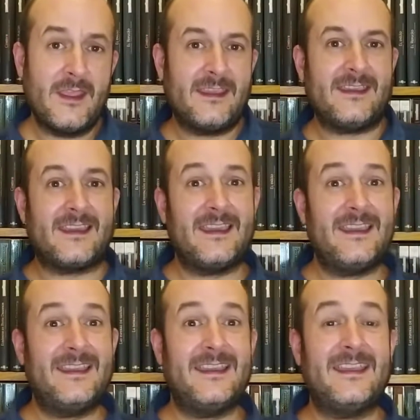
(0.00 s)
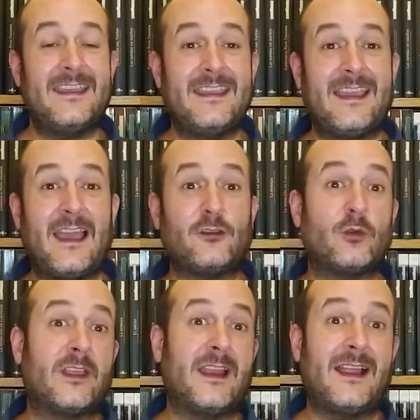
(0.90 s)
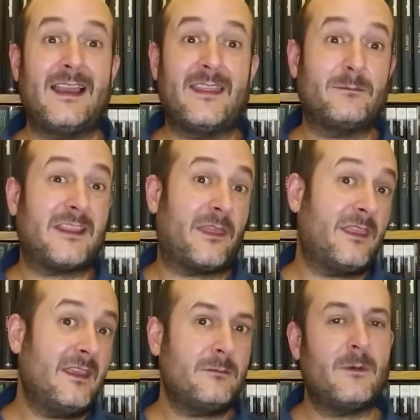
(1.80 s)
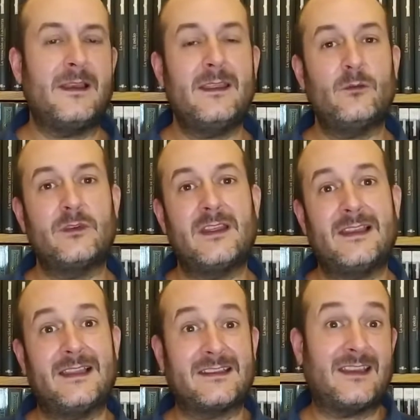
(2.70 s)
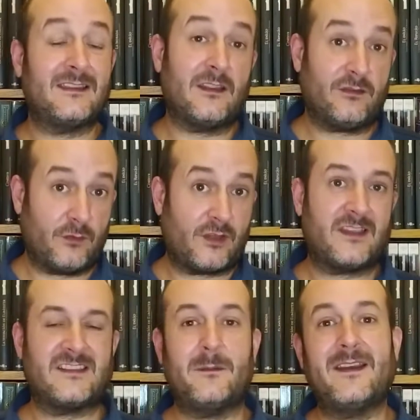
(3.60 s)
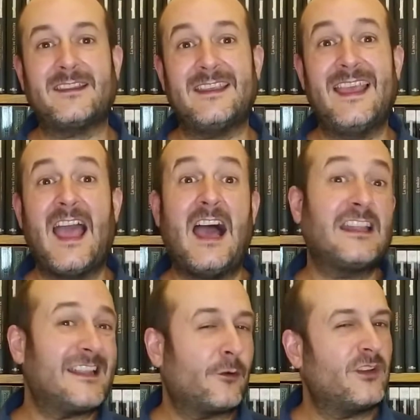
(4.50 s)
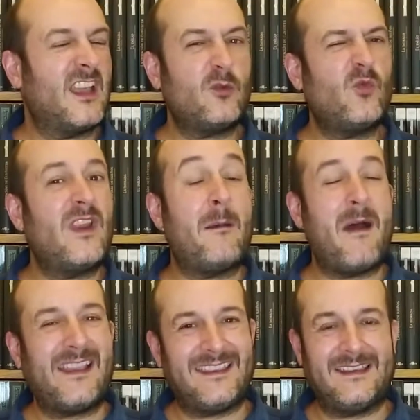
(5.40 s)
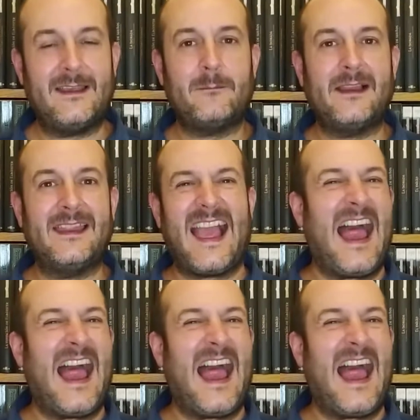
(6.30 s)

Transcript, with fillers: Y que ayudará a la adaptación ¿vale? Una de las grandes forjas de Marte, a desarrollar una máquina, ¿vale?